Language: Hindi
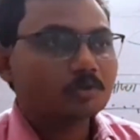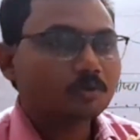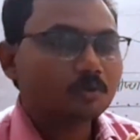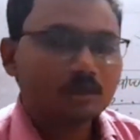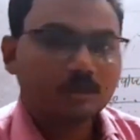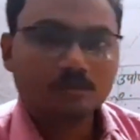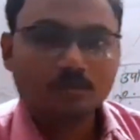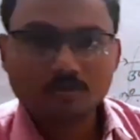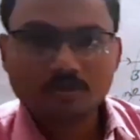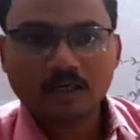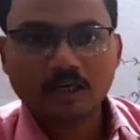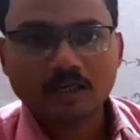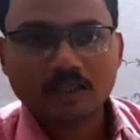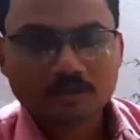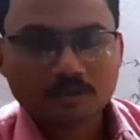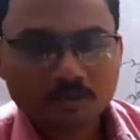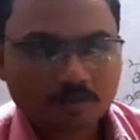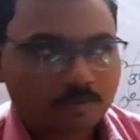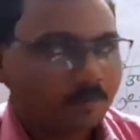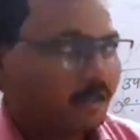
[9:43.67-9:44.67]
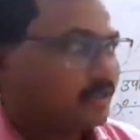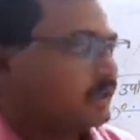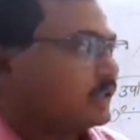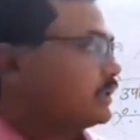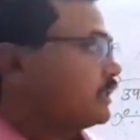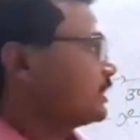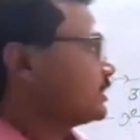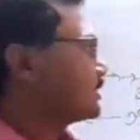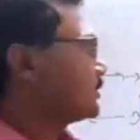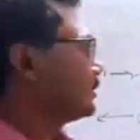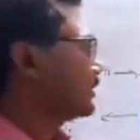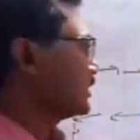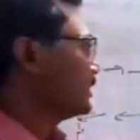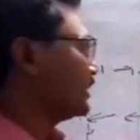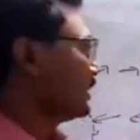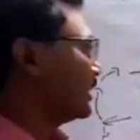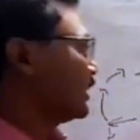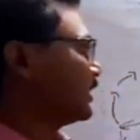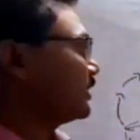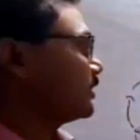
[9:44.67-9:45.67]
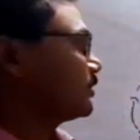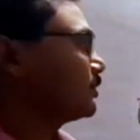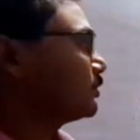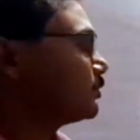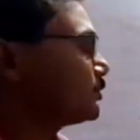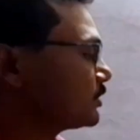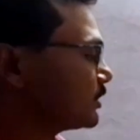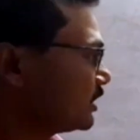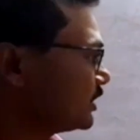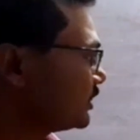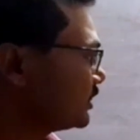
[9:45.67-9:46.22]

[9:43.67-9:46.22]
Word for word: और सूर्य तो साल के कुछ महीने यहाँ चमक ही रहा है